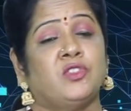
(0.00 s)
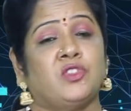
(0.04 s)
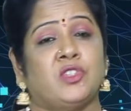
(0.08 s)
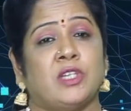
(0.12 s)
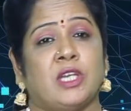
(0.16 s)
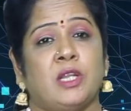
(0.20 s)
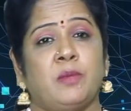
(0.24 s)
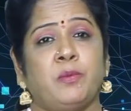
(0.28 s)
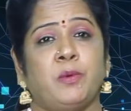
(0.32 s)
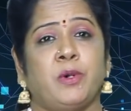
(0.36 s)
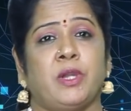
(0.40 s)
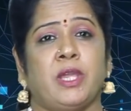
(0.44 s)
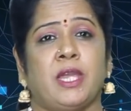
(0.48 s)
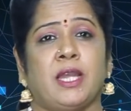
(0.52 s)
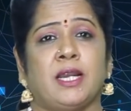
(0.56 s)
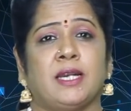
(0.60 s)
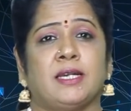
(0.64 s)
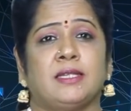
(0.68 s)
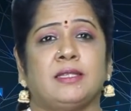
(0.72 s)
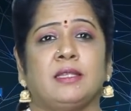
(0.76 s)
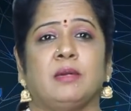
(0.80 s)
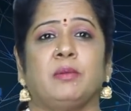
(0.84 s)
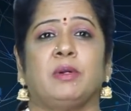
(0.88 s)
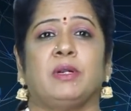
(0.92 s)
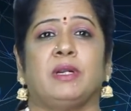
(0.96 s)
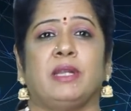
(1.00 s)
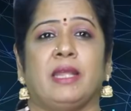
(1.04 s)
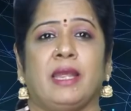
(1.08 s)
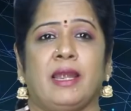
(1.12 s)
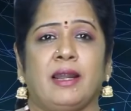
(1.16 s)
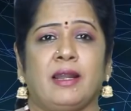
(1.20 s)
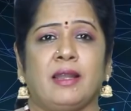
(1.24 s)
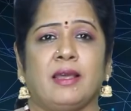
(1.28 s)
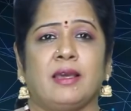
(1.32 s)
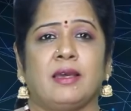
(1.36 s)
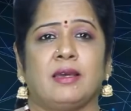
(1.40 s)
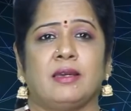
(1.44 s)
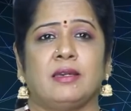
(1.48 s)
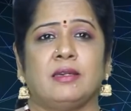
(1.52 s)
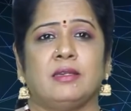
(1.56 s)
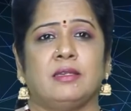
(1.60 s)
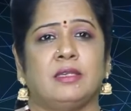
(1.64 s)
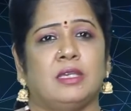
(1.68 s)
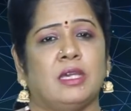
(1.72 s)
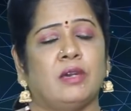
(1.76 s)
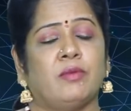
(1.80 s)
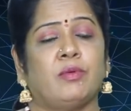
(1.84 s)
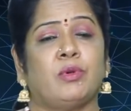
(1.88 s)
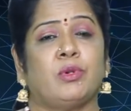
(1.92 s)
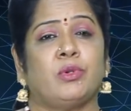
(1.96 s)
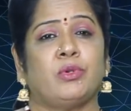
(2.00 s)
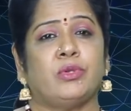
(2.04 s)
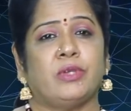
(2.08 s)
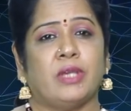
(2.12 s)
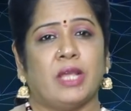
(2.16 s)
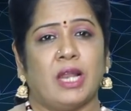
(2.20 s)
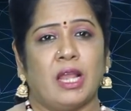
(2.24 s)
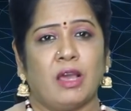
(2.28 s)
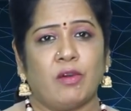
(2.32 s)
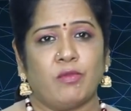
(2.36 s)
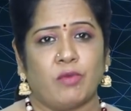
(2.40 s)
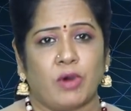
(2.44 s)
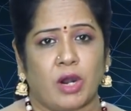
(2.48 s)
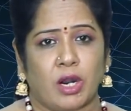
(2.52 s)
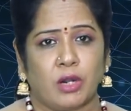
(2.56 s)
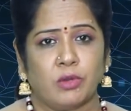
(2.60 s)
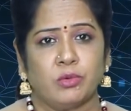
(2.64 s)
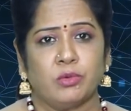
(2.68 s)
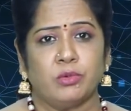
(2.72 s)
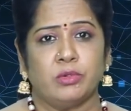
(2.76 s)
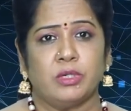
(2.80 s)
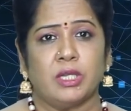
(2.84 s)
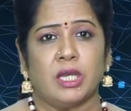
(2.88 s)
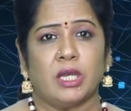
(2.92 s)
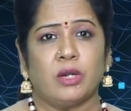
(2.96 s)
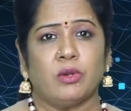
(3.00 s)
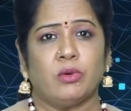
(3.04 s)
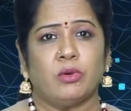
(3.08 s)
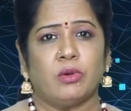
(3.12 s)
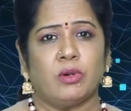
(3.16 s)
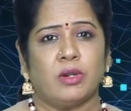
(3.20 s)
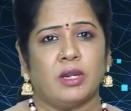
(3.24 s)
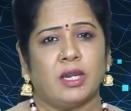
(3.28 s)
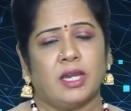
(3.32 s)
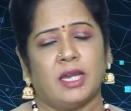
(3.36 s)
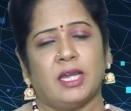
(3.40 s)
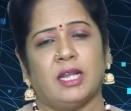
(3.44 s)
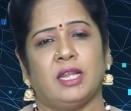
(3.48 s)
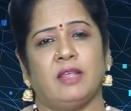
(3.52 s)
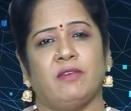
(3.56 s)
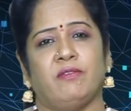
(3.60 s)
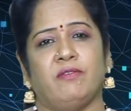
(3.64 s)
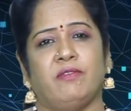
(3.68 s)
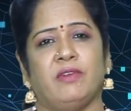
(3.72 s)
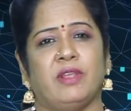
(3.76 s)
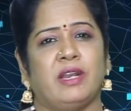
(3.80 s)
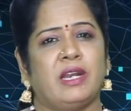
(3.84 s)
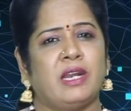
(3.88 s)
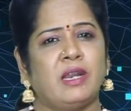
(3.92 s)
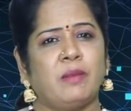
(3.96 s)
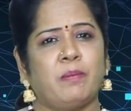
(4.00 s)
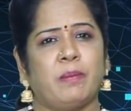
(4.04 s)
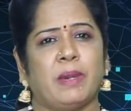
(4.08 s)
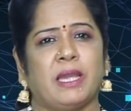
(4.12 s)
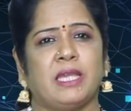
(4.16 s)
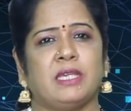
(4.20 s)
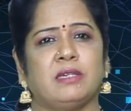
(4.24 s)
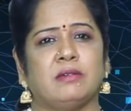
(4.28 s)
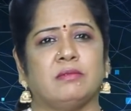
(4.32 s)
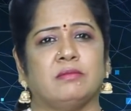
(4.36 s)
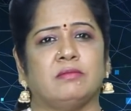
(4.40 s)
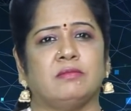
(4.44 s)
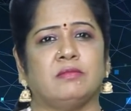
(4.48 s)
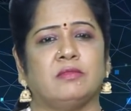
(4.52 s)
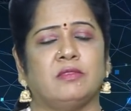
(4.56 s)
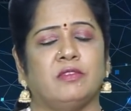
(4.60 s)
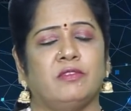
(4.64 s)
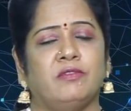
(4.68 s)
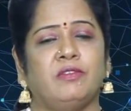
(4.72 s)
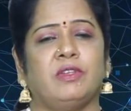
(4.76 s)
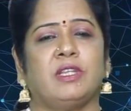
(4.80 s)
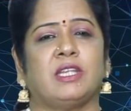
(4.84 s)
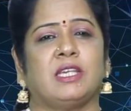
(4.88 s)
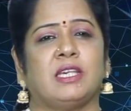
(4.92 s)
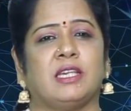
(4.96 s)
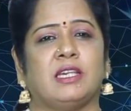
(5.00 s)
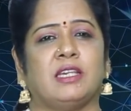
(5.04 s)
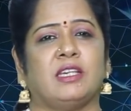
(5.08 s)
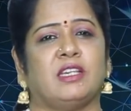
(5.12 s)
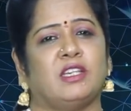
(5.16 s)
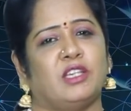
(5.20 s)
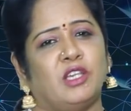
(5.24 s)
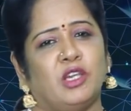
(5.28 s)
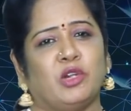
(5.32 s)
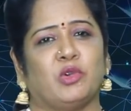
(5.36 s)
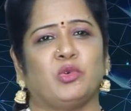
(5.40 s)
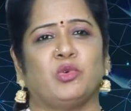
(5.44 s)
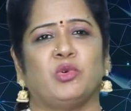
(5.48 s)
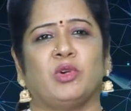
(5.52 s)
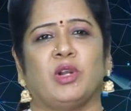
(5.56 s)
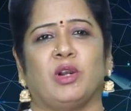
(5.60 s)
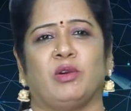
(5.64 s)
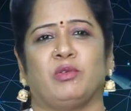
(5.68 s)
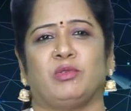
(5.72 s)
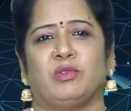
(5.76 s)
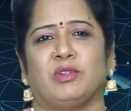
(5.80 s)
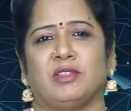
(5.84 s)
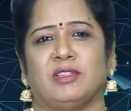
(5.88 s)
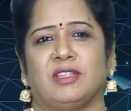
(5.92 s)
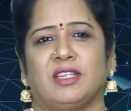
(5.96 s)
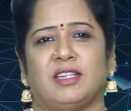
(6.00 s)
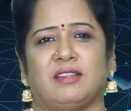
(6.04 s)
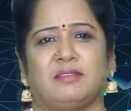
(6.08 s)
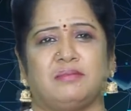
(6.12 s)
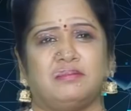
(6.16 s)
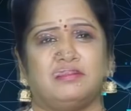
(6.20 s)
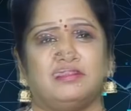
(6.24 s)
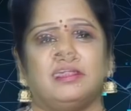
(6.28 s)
చనిపోయాక తమ డేటా ఎవరు ఎలా వాడుకుంటారో అనే వెర్రి భయం వీరికి ఎక్కువగా ఉంటుంది